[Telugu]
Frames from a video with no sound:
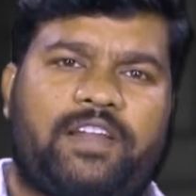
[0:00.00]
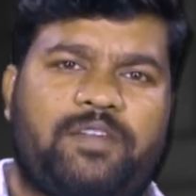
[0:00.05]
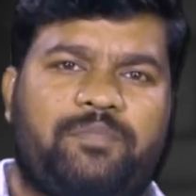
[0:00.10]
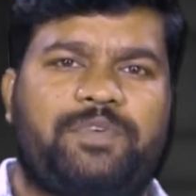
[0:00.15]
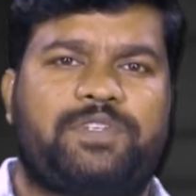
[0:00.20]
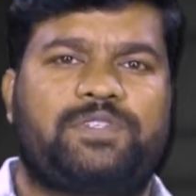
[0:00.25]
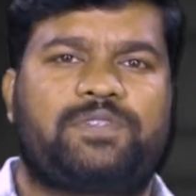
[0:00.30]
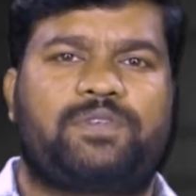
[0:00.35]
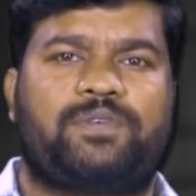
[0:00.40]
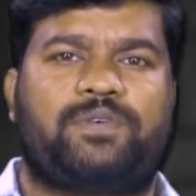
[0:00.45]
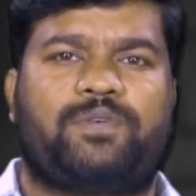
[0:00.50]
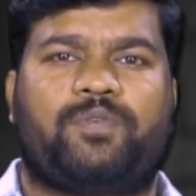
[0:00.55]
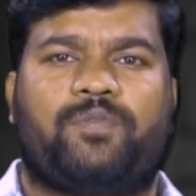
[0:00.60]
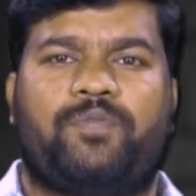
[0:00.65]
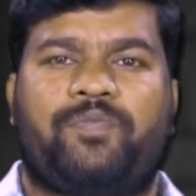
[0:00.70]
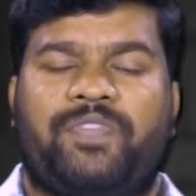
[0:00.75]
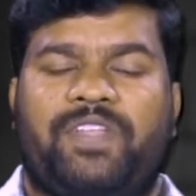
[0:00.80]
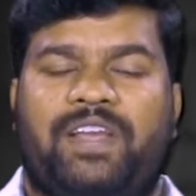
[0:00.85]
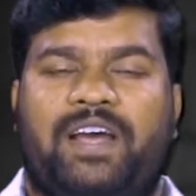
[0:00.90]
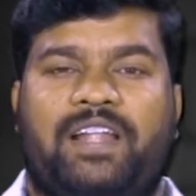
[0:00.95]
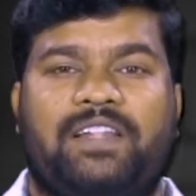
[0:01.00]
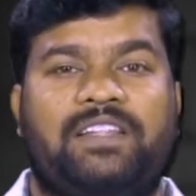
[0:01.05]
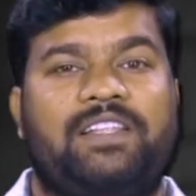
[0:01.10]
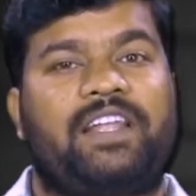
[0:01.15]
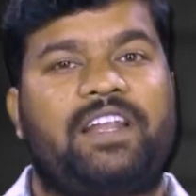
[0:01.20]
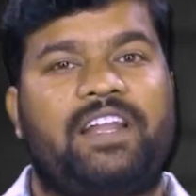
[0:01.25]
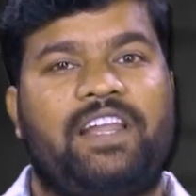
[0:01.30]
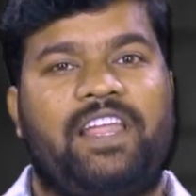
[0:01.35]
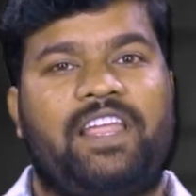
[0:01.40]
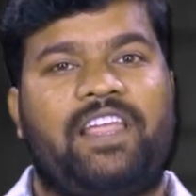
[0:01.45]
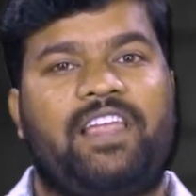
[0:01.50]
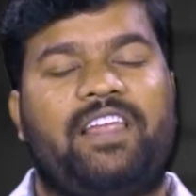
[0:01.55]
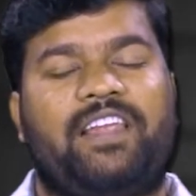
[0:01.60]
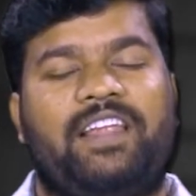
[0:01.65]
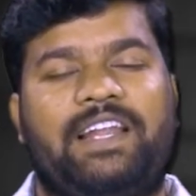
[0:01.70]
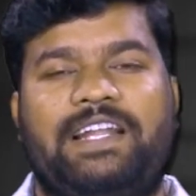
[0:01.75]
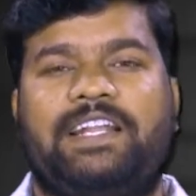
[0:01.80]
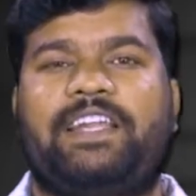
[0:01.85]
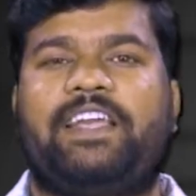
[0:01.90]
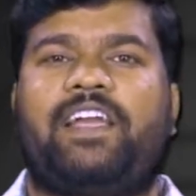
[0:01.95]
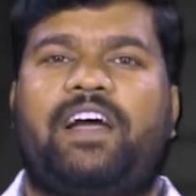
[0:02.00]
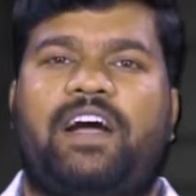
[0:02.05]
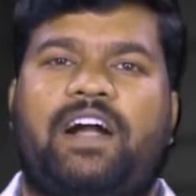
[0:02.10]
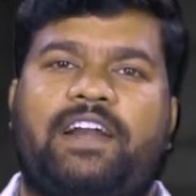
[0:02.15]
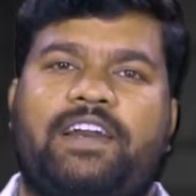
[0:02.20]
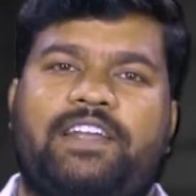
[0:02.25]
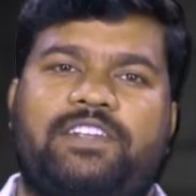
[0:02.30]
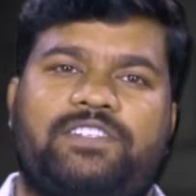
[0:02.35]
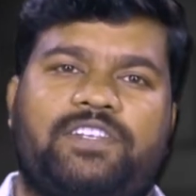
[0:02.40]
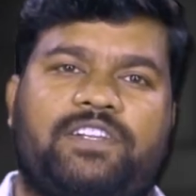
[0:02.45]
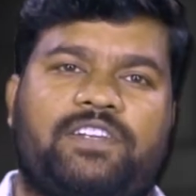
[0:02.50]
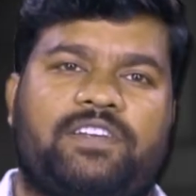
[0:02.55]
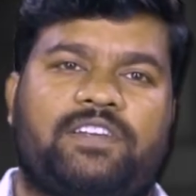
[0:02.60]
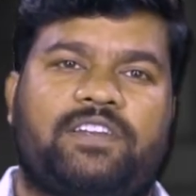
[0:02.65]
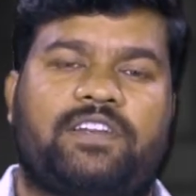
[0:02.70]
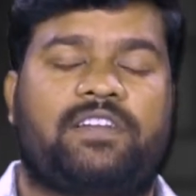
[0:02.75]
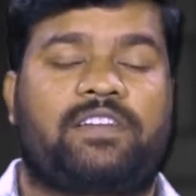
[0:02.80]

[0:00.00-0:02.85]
కనిపిస్తూ అందరినీ ఇట్టే ఆకర్షణ